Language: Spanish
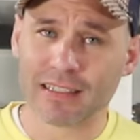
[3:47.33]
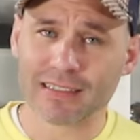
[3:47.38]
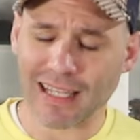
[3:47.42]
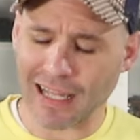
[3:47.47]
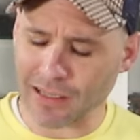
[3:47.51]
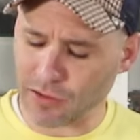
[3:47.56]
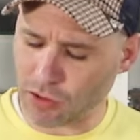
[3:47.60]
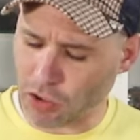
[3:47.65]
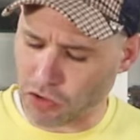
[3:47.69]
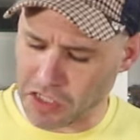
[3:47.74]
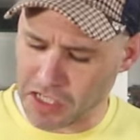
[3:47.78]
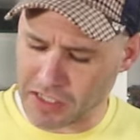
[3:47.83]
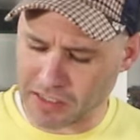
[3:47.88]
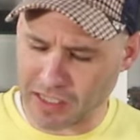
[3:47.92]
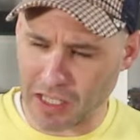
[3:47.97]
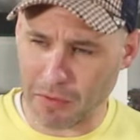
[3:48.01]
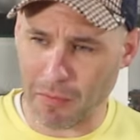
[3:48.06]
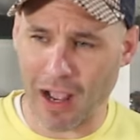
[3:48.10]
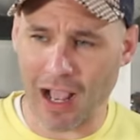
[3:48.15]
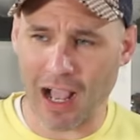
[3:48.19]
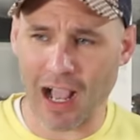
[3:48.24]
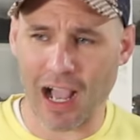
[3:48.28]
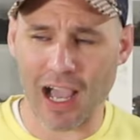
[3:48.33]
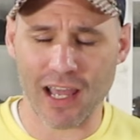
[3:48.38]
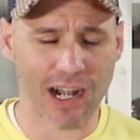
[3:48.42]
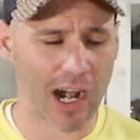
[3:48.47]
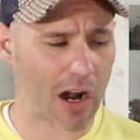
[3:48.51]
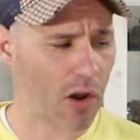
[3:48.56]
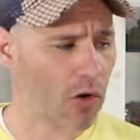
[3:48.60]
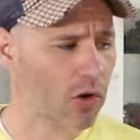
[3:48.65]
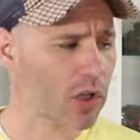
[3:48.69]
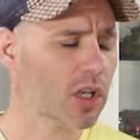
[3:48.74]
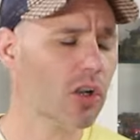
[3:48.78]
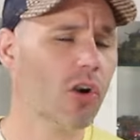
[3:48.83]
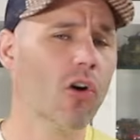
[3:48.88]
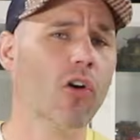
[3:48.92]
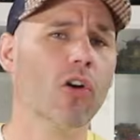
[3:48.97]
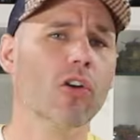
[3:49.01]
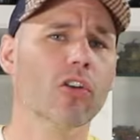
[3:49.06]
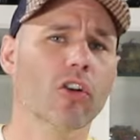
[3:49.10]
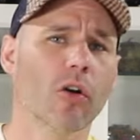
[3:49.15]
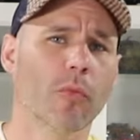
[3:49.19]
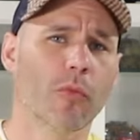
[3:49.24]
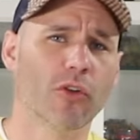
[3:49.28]
Tanto sistema
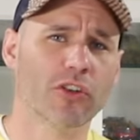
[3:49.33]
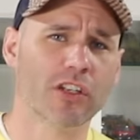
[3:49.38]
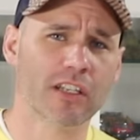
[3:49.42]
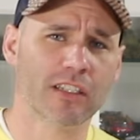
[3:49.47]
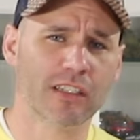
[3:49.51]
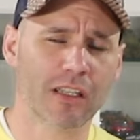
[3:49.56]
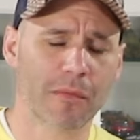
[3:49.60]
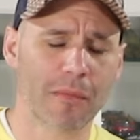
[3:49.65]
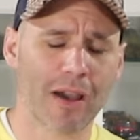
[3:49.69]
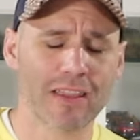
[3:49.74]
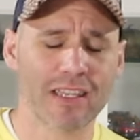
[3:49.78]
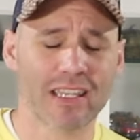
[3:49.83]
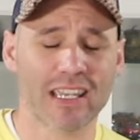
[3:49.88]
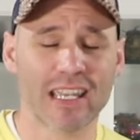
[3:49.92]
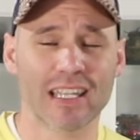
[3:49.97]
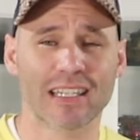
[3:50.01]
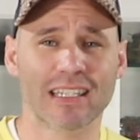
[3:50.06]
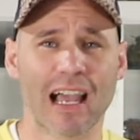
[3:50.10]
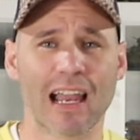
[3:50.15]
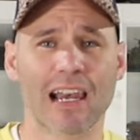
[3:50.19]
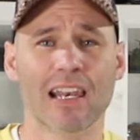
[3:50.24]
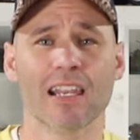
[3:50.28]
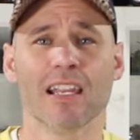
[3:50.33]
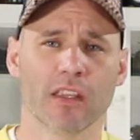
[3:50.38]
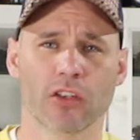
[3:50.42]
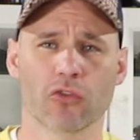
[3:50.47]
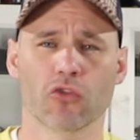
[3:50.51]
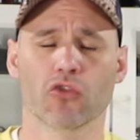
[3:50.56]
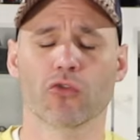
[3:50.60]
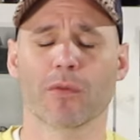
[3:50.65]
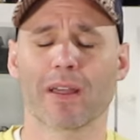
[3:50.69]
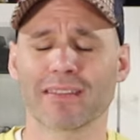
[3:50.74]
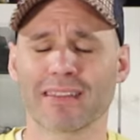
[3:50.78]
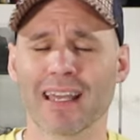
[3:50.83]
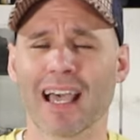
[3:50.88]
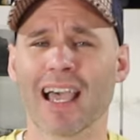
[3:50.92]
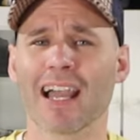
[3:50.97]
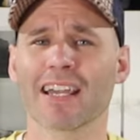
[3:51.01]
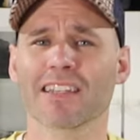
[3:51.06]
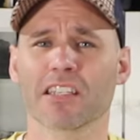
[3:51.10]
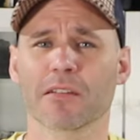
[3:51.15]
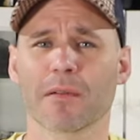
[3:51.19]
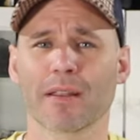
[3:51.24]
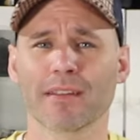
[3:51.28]
analógico como sistema digital. De sus
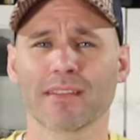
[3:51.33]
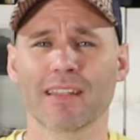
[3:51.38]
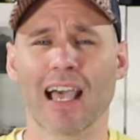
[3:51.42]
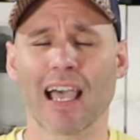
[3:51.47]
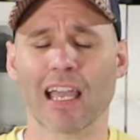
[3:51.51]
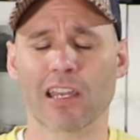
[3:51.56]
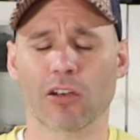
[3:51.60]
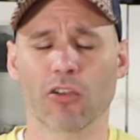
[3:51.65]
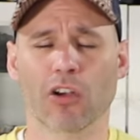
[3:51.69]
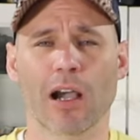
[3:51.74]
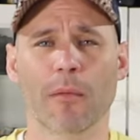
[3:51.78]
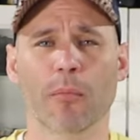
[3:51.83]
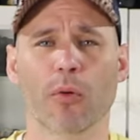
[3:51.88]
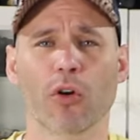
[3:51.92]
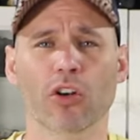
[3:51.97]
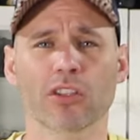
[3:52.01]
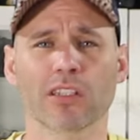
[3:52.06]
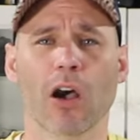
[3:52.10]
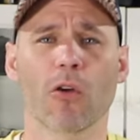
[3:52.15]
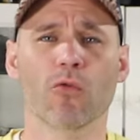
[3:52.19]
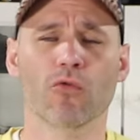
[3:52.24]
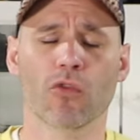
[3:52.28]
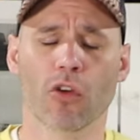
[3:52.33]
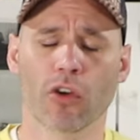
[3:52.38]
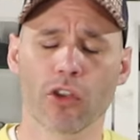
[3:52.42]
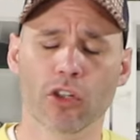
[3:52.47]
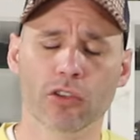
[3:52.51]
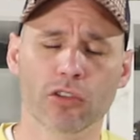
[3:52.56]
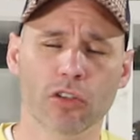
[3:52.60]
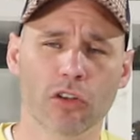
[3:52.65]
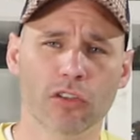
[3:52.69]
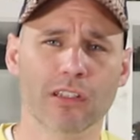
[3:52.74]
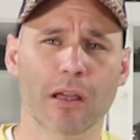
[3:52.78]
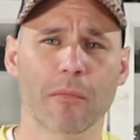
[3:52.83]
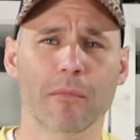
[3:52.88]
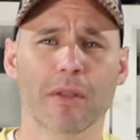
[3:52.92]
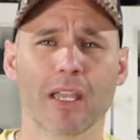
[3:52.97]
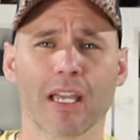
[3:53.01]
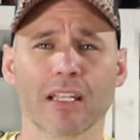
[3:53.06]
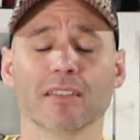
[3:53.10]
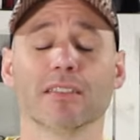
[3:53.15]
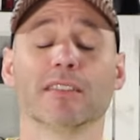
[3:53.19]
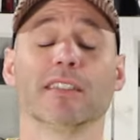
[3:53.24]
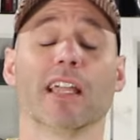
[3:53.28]
ventajas, desventajas, lo que aporta uno y otro,
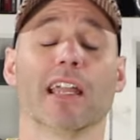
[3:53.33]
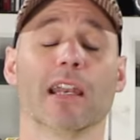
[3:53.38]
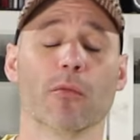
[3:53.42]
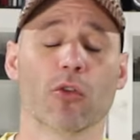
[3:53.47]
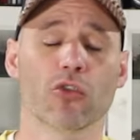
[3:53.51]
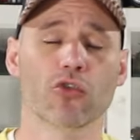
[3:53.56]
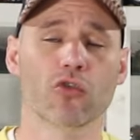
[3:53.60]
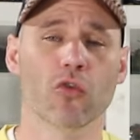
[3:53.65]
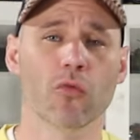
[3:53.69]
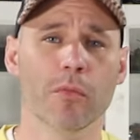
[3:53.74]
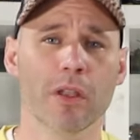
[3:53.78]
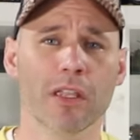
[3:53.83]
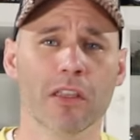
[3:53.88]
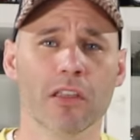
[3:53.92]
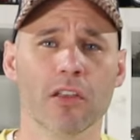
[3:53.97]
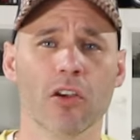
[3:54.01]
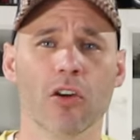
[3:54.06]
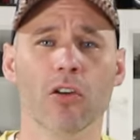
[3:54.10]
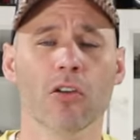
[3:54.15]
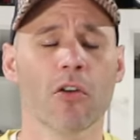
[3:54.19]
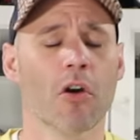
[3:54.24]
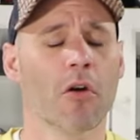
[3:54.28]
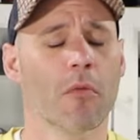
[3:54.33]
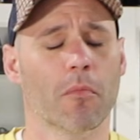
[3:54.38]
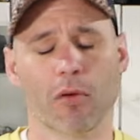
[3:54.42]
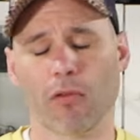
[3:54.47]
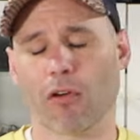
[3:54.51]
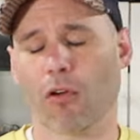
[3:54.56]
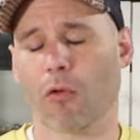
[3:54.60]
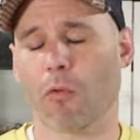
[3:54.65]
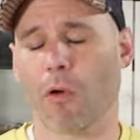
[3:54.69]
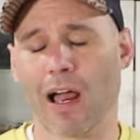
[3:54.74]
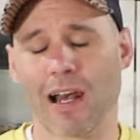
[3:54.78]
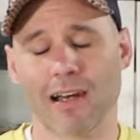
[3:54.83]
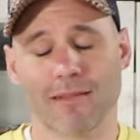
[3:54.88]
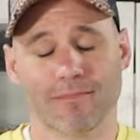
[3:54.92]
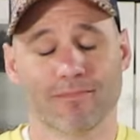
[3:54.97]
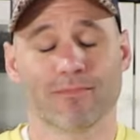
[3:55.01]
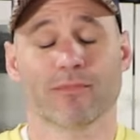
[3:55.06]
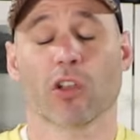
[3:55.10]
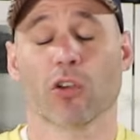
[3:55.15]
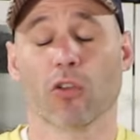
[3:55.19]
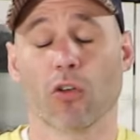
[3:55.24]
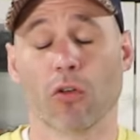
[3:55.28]
también tenemos un vídeo, por lo cual,
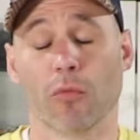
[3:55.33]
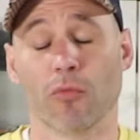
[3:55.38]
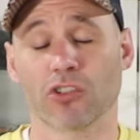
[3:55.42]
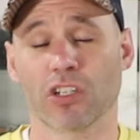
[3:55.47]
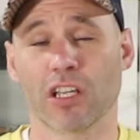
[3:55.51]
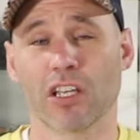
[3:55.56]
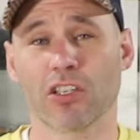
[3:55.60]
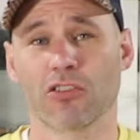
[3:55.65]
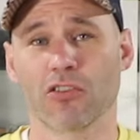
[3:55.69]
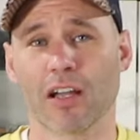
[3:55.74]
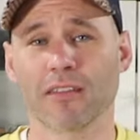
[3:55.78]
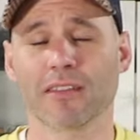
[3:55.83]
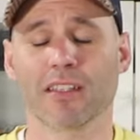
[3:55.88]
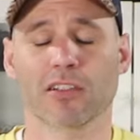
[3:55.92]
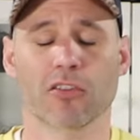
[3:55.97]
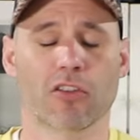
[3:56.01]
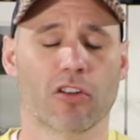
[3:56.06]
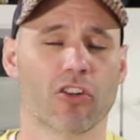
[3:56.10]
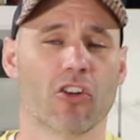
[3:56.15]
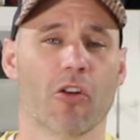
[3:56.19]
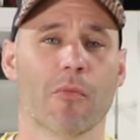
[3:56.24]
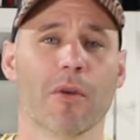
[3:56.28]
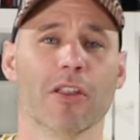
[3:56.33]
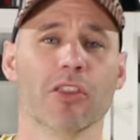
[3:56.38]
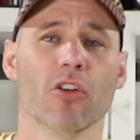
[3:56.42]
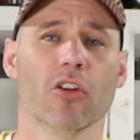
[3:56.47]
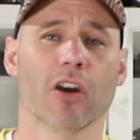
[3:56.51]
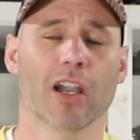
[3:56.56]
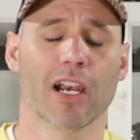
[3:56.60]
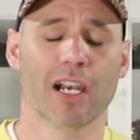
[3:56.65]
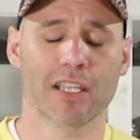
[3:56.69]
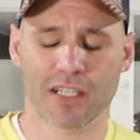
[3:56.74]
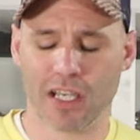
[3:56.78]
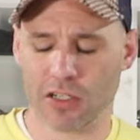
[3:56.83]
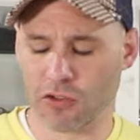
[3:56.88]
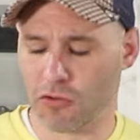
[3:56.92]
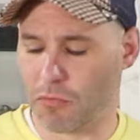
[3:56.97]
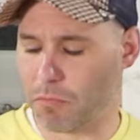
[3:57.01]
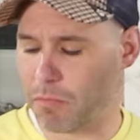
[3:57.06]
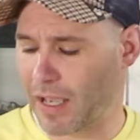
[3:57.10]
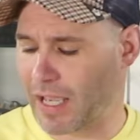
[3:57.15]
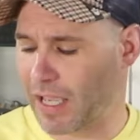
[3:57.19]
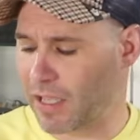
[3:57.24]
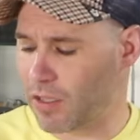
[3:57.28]
como os he dicho antes, os recomiendo que le echéis
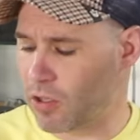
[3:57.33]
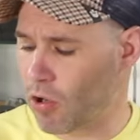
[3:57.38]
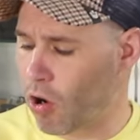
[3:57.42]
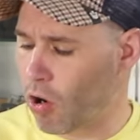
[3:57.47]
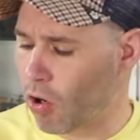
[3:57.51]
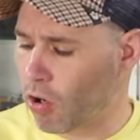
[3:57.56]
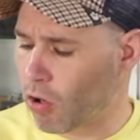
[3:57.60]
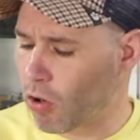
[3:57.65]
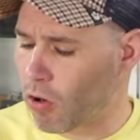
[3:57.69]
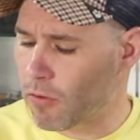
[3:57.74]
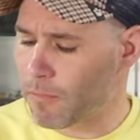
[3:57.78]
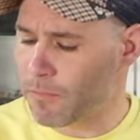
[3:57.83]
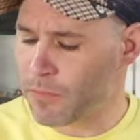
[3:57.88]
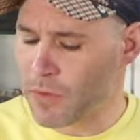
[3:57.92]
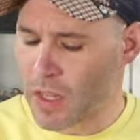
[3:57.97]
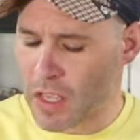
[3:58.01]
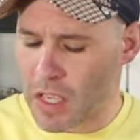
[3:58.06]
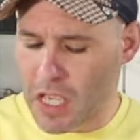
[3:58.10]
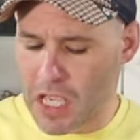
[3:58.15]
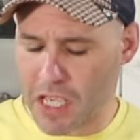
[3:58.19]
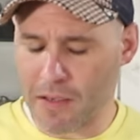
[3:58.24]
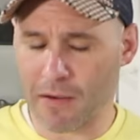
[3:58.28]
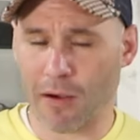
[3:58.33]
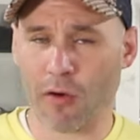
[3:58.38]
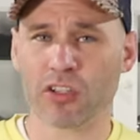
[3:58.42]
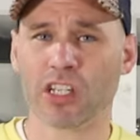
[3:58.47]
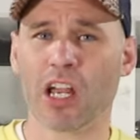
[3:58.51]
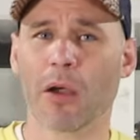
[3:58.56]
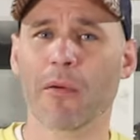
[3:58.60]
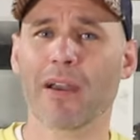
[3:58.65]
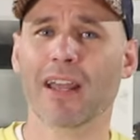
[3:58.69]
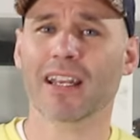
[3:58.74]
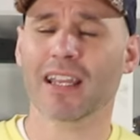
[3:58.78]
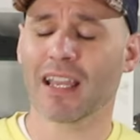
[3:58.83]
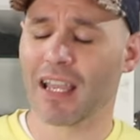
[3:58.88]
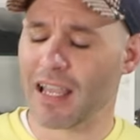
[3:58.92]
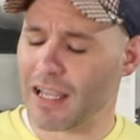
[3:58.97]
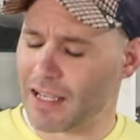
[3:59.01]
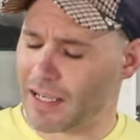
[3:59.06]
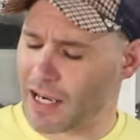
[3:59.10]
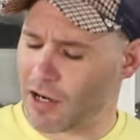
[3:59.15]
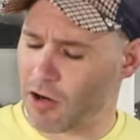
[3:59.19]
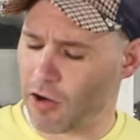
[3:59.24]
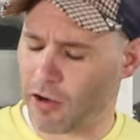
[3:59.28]
un pequeño ojo y vamos a ver
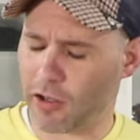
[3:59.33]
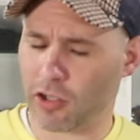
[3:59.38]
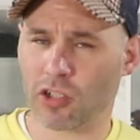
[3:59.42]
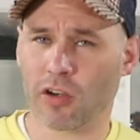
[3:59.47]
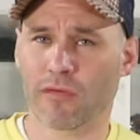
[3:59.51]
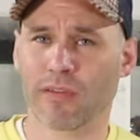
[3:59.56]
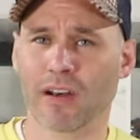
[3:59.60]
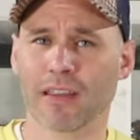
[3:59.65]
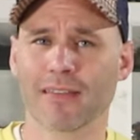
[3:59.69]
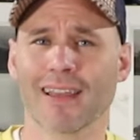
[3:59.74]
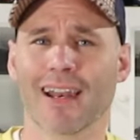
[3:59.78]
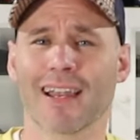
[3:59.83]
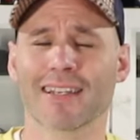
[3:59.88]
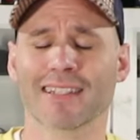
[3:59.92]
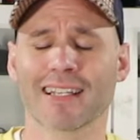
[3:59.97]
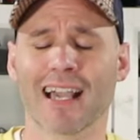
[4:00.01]
qué es lo que nos ofrece las